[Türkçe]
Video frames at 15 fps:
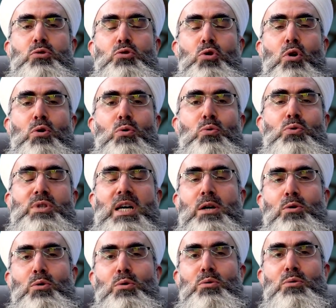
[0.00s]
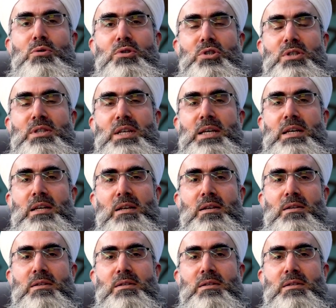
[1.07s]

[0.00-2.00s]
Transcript: çok uzak olduğu için değil,